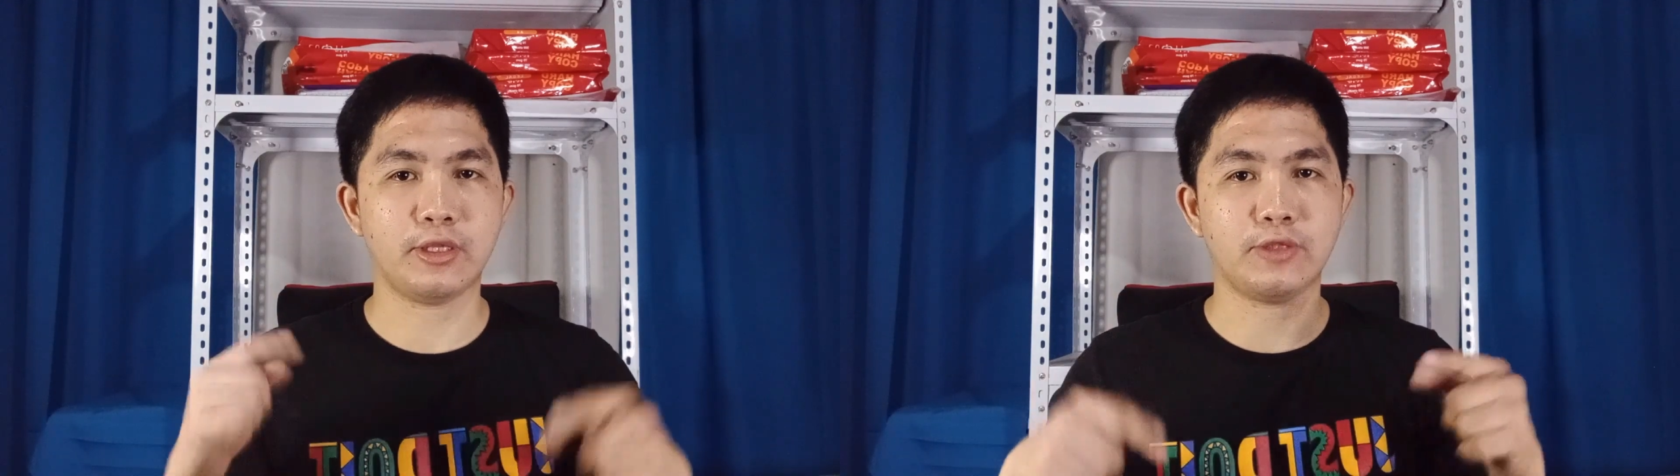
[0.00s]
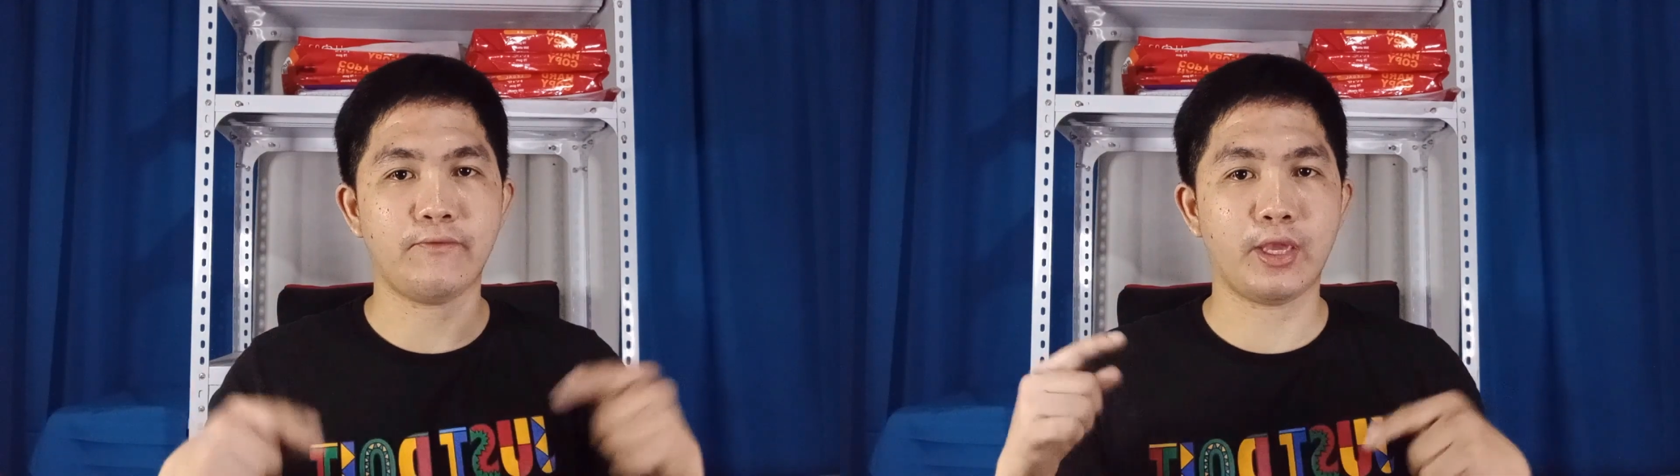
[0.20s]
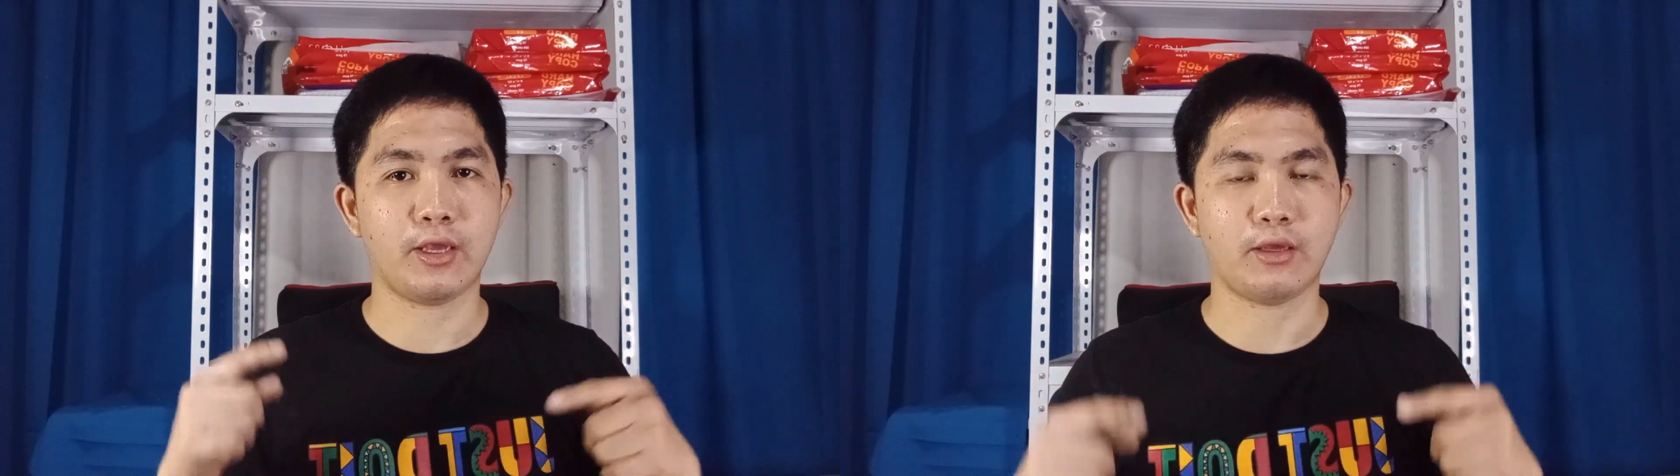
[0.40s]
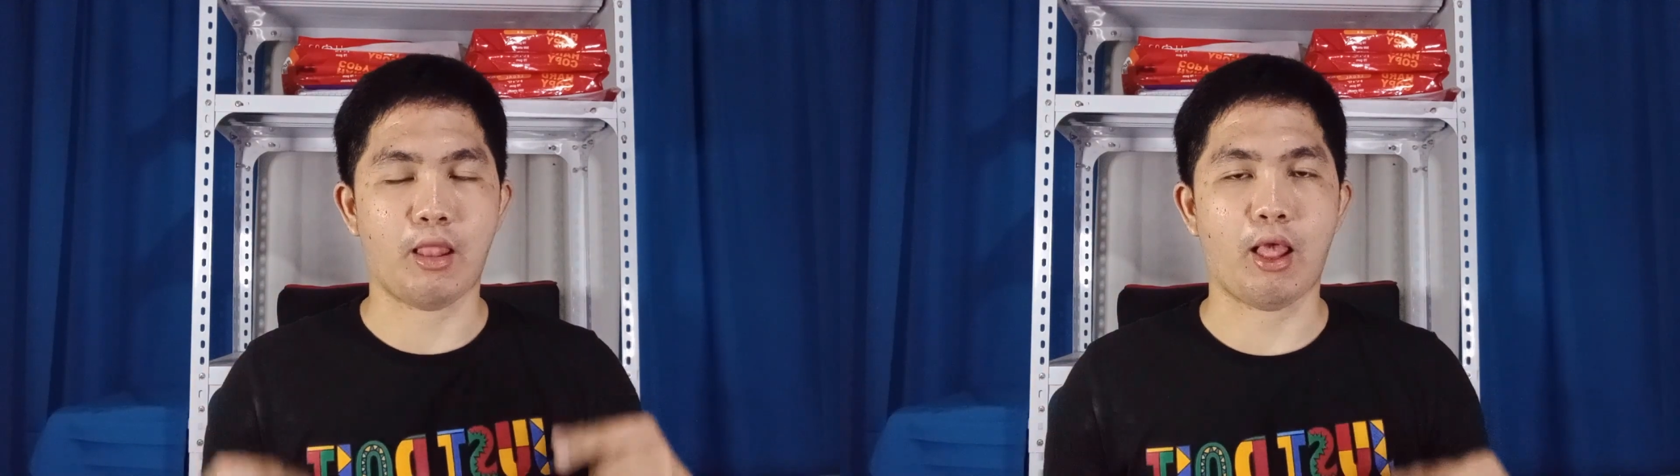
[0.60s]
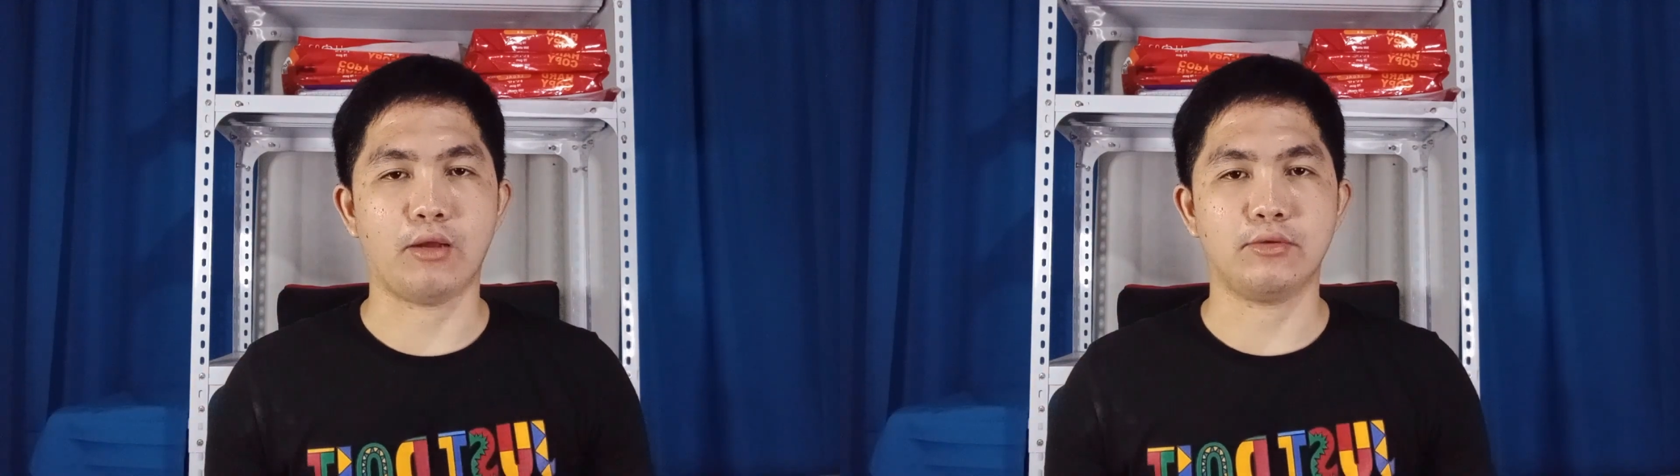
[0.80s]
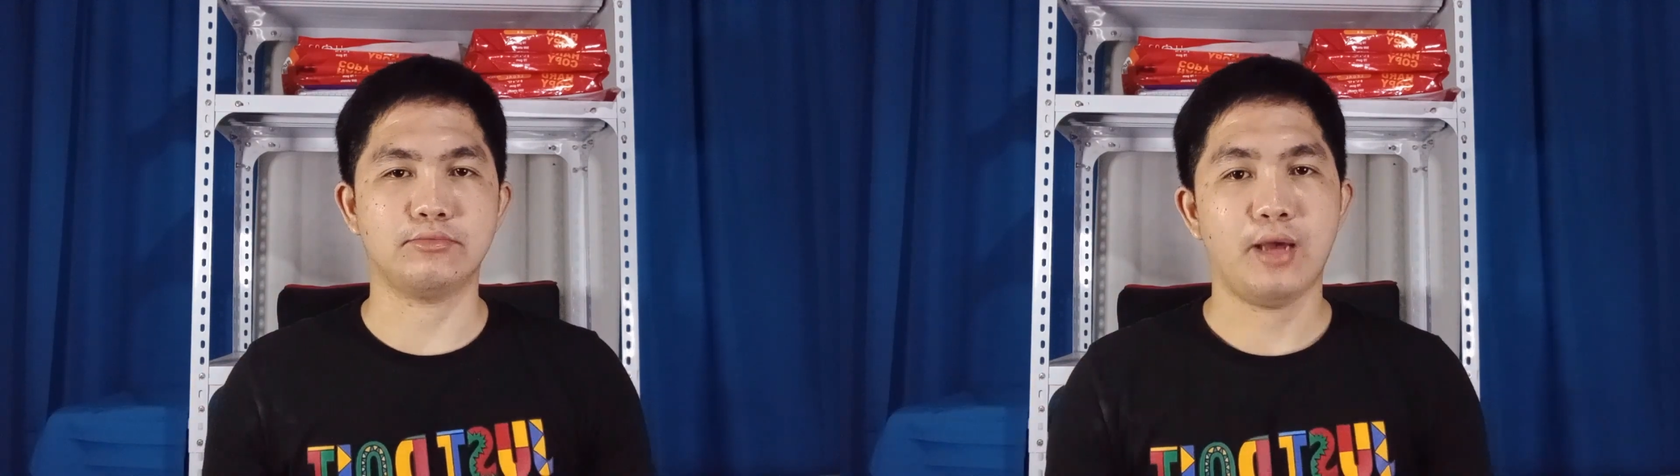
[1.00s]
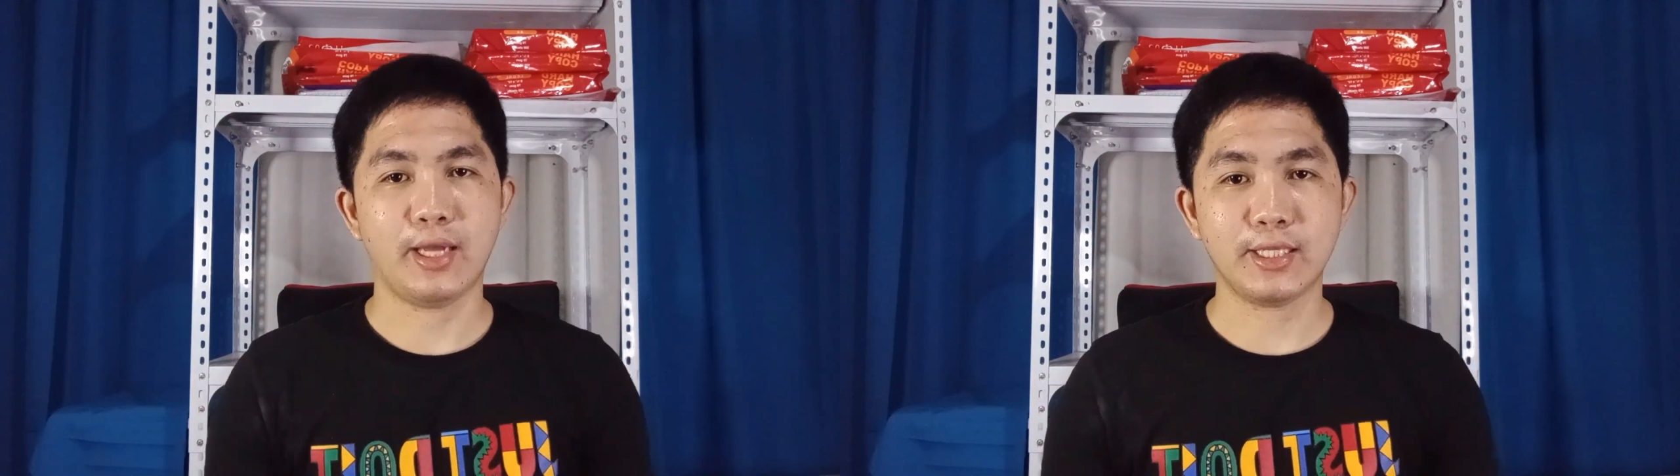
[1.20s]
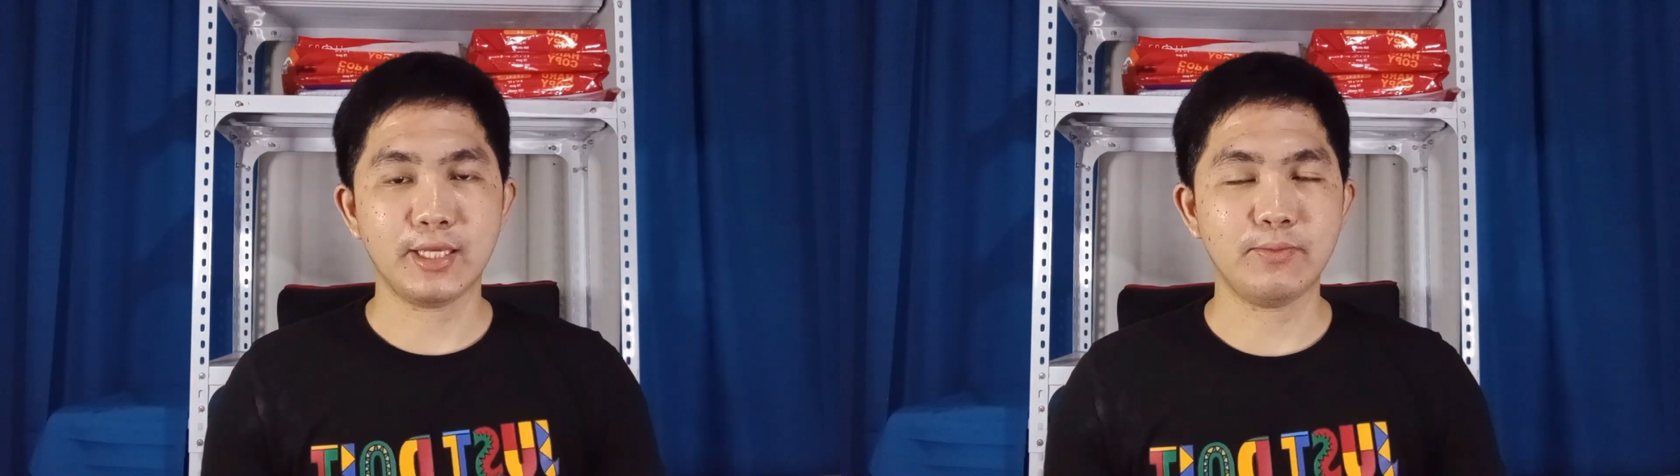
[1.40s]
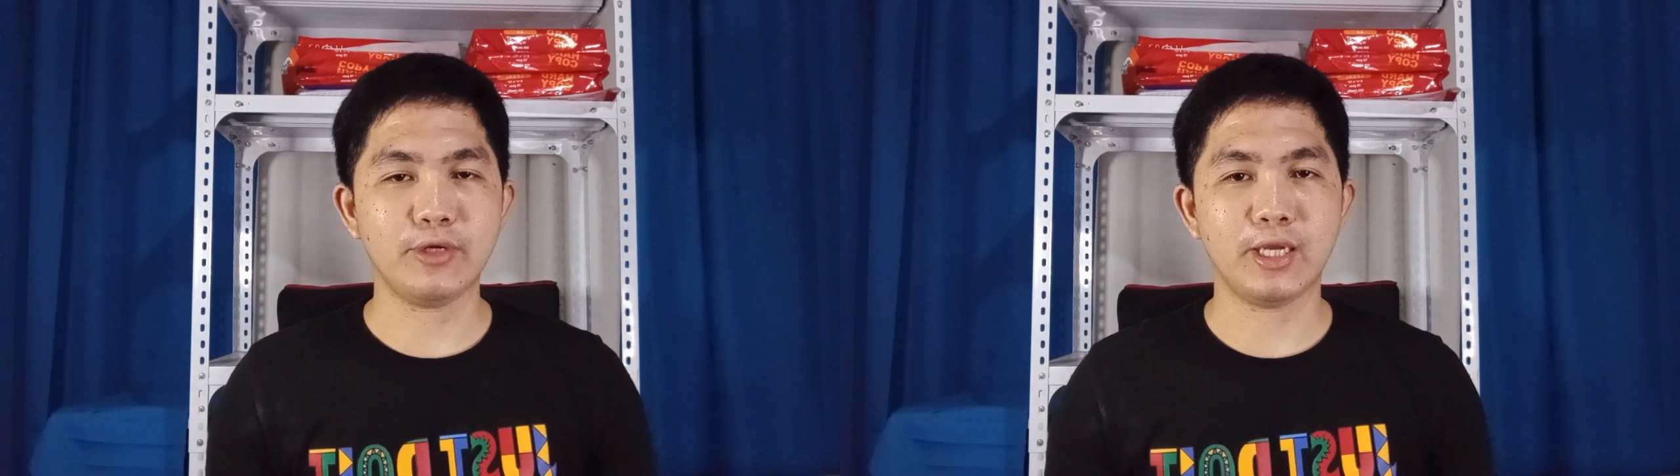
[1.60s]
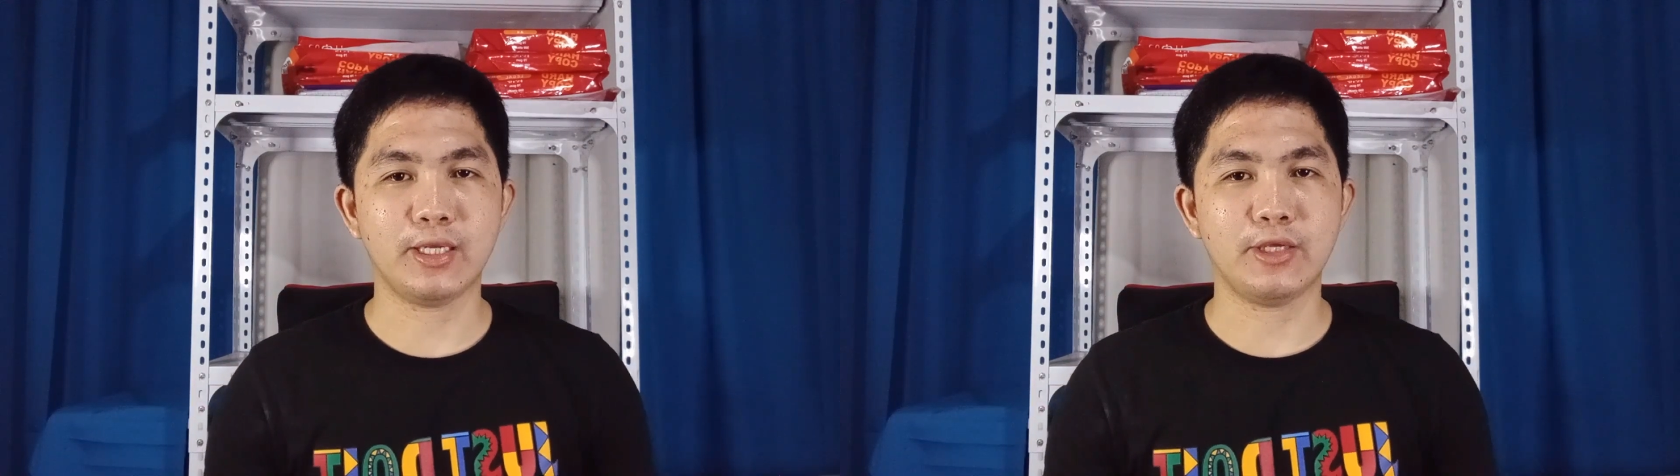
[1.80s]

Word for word: notification at click mo na